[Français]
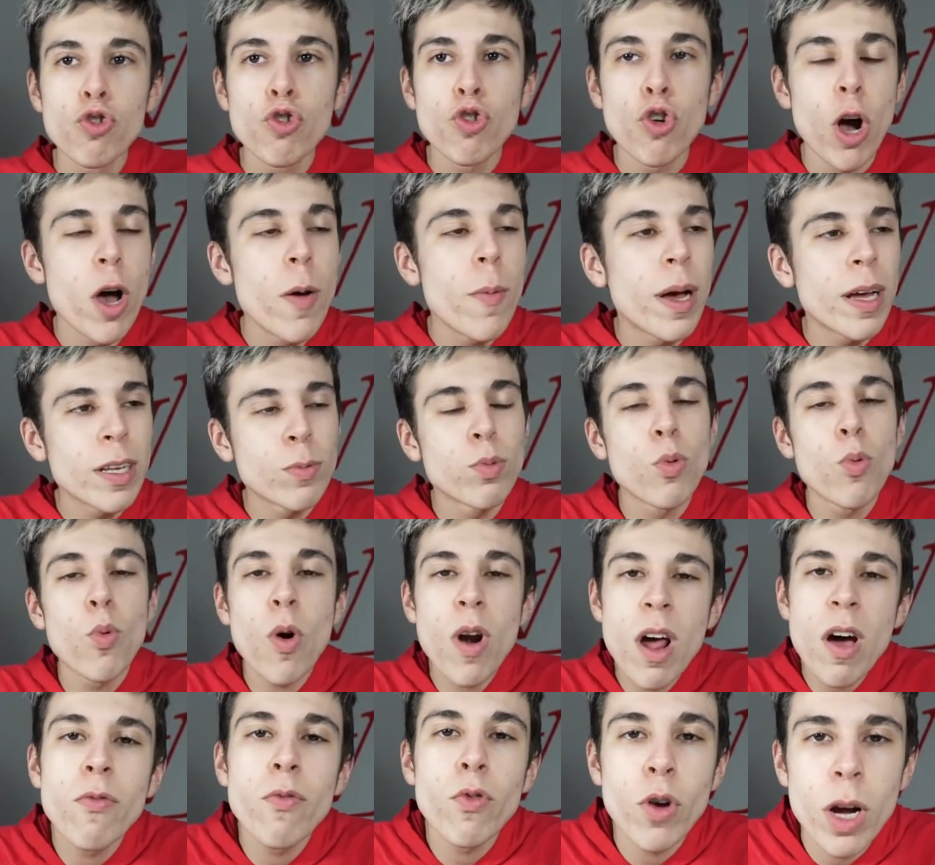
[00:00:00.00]
quand même à ce
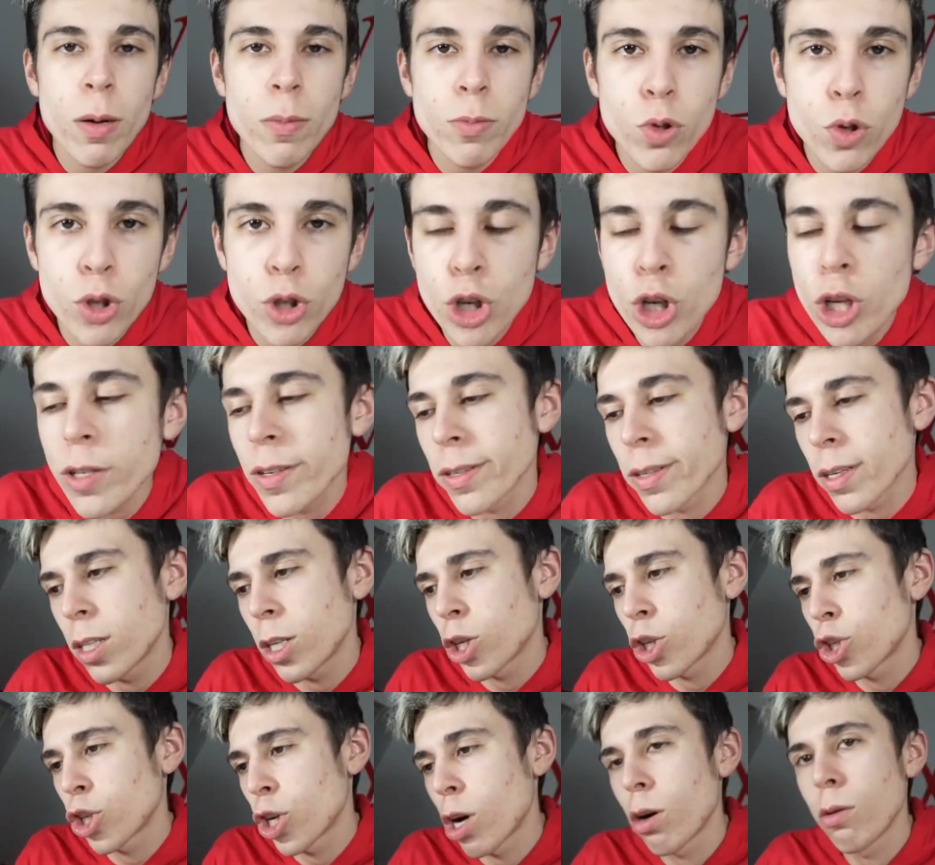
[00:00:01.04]
moment-là, faut quand même se dire, c'est un
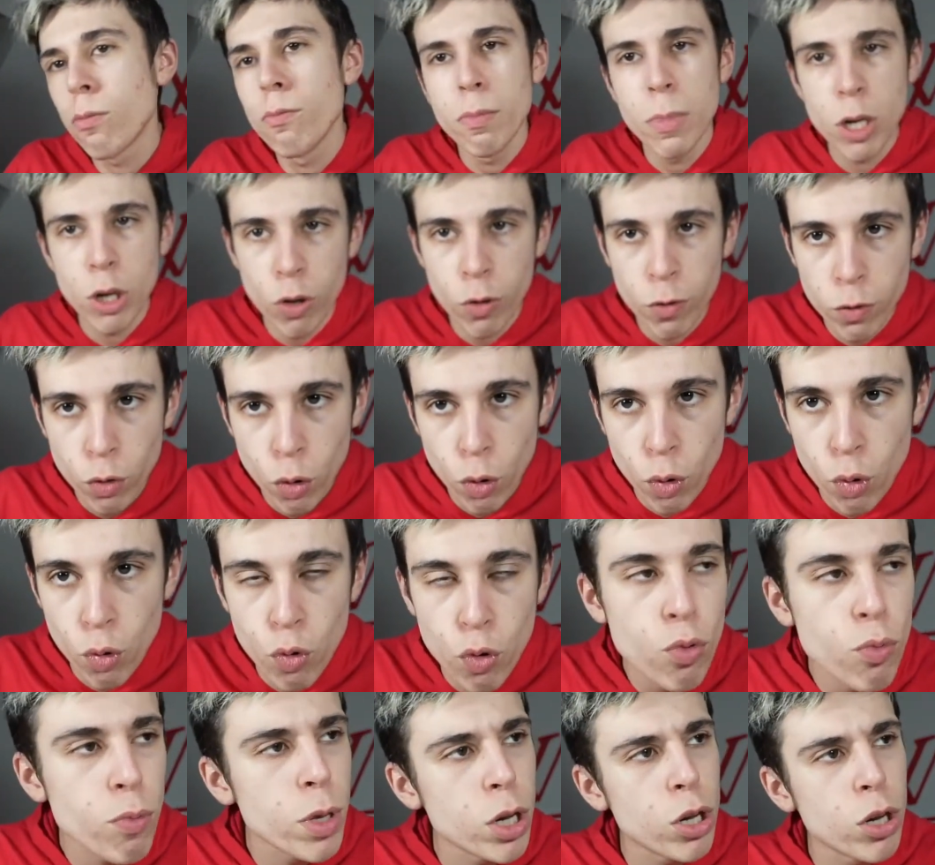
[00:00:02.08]
achat 1900
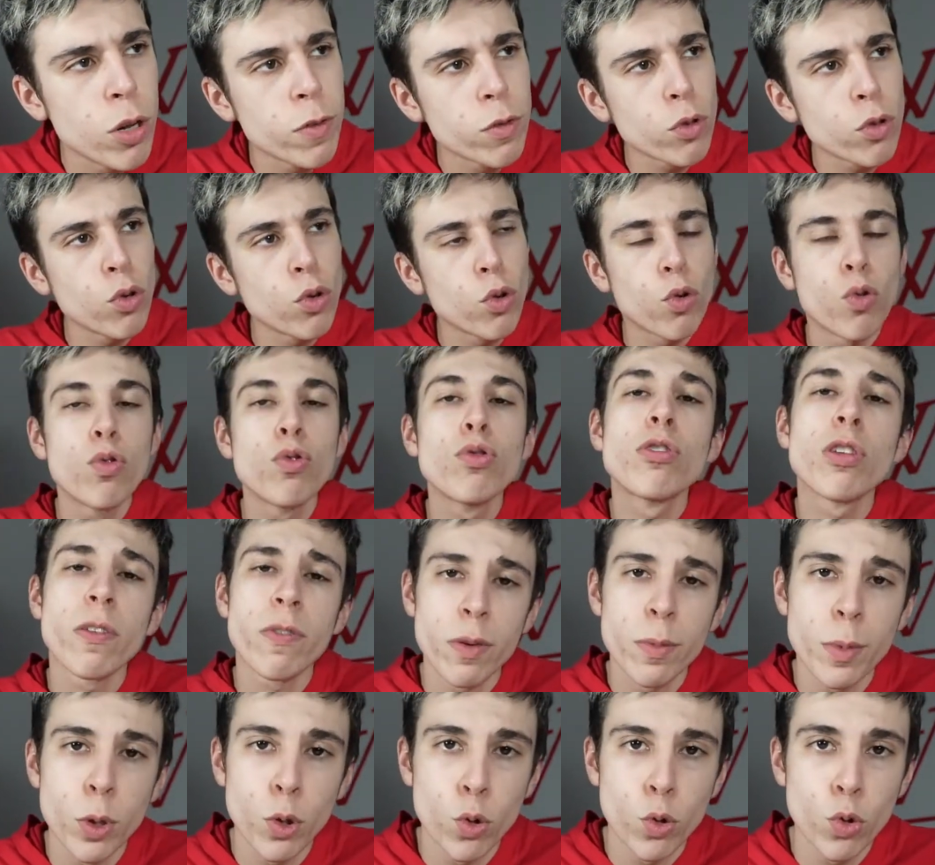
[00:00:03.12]
euros, 1900 euros, ça
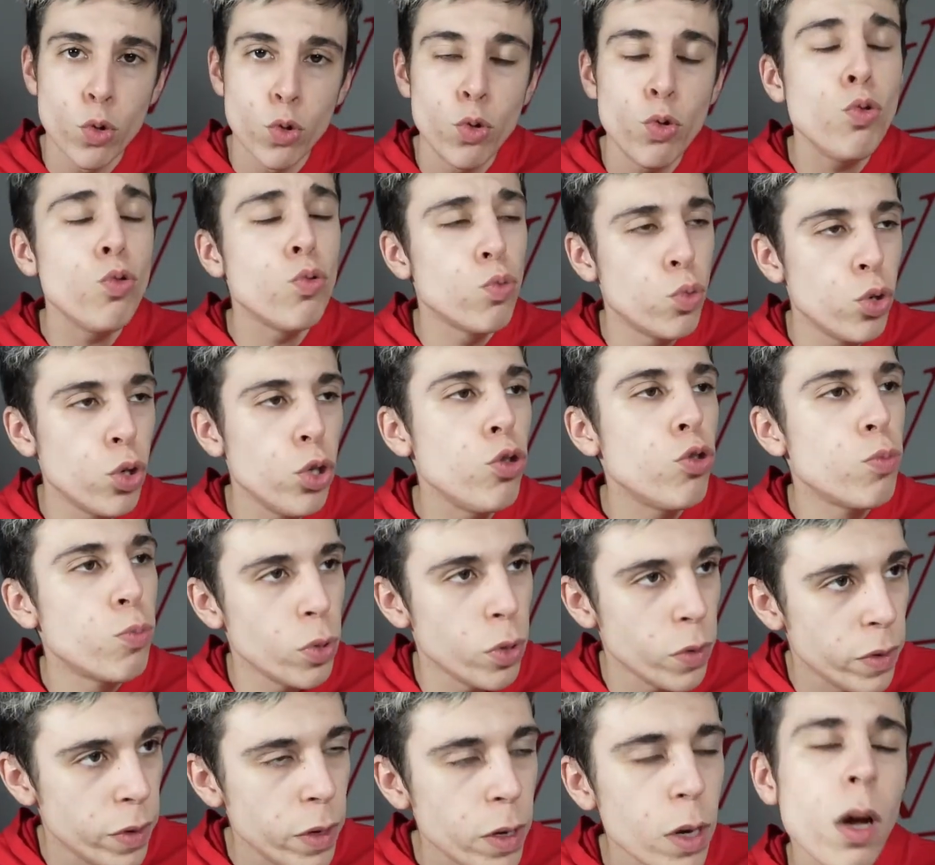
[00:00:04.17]
fait mal au cul, oui, tu
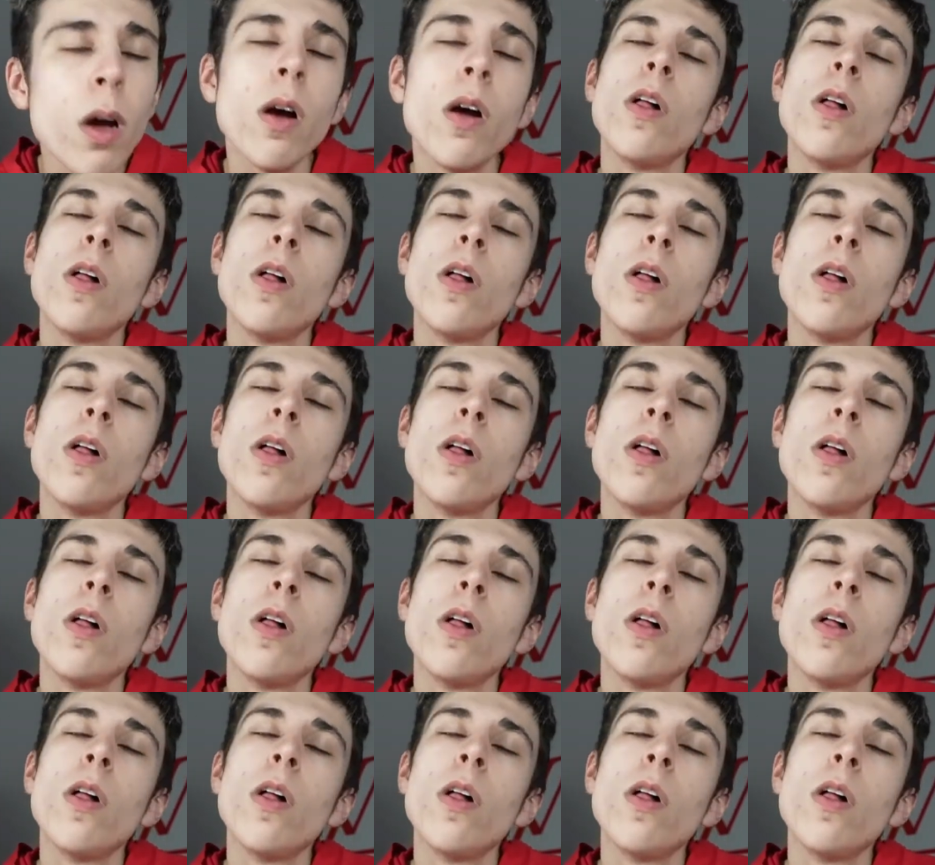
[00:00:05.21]
peux le dire.